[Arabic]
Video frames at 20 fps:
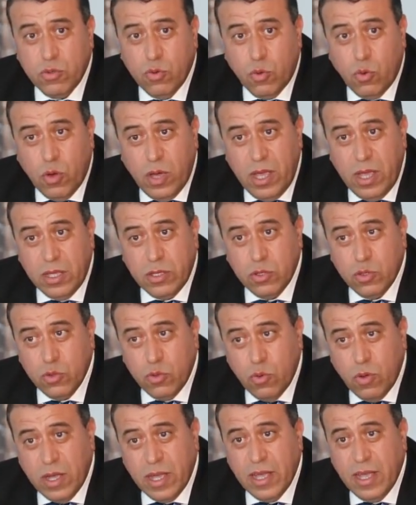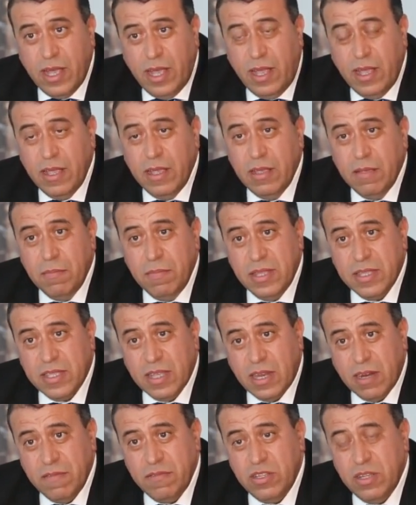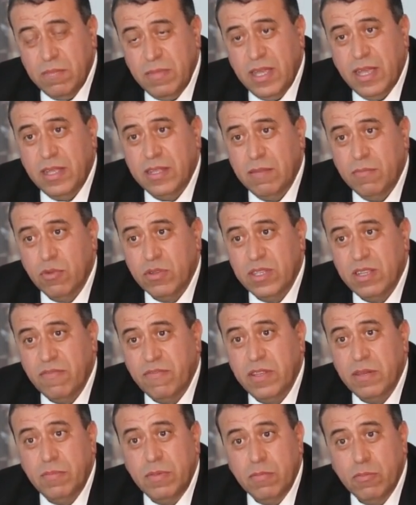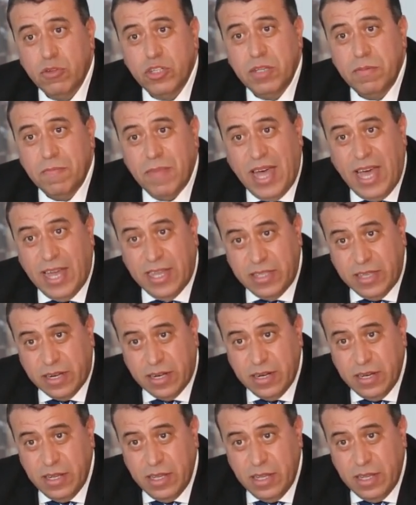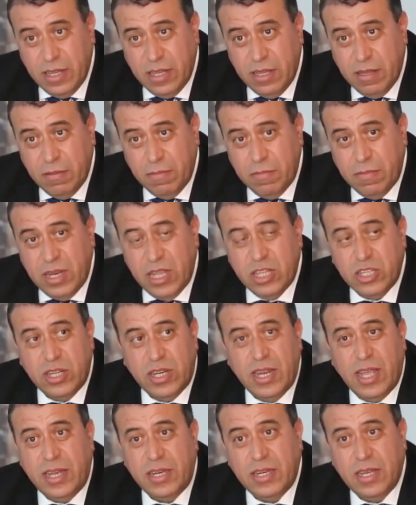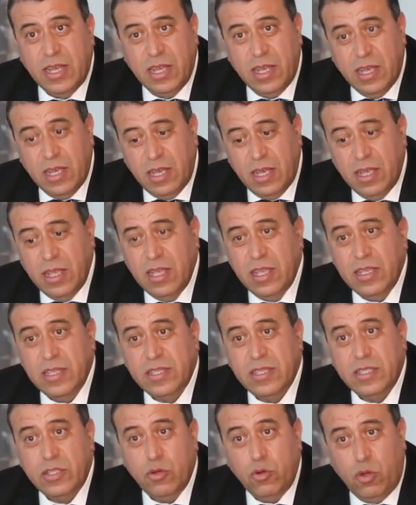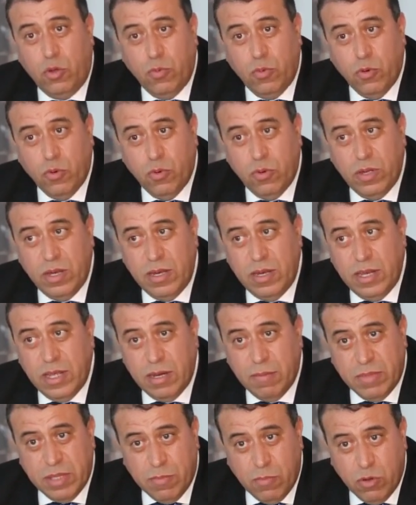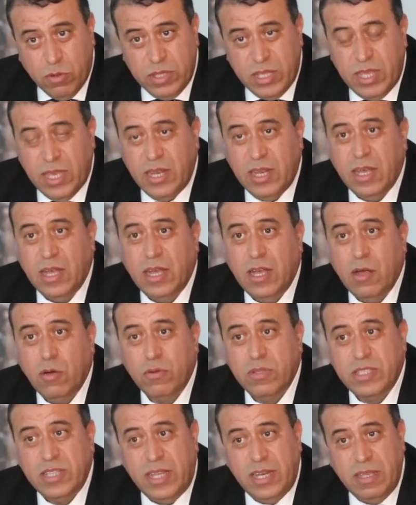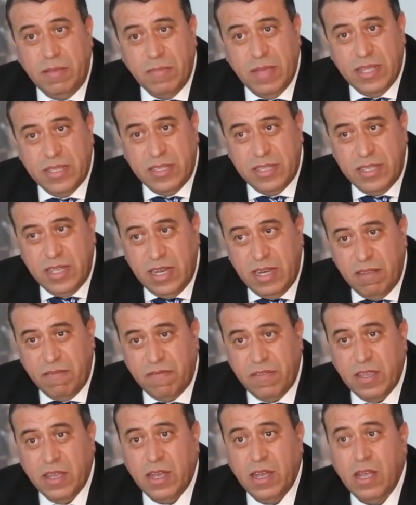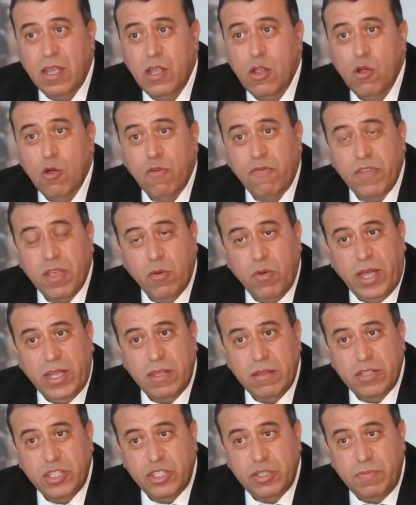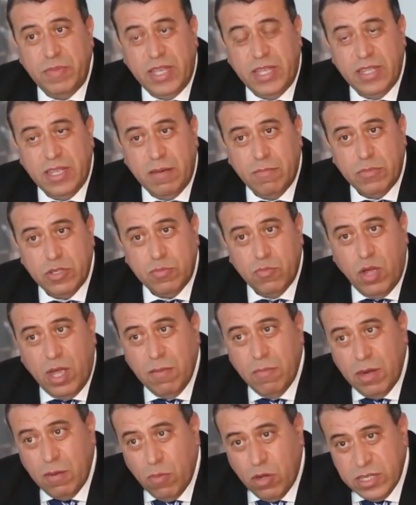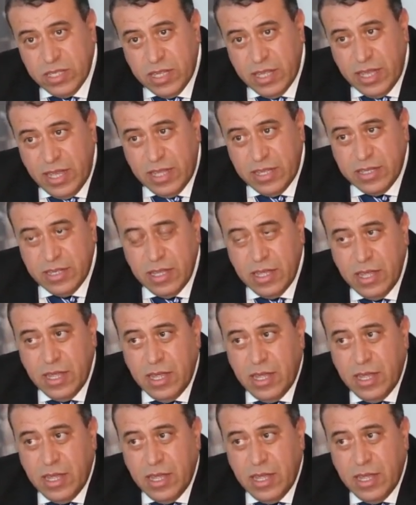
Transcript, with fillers: وتوقع من طرف جميع الموظفين بموجب محاضر من اجل انها استوعبوا المضمون ديالها والتعليمات ديال اللي فيها وفيها واحد التجميع ديال مجموعه من المقتضيات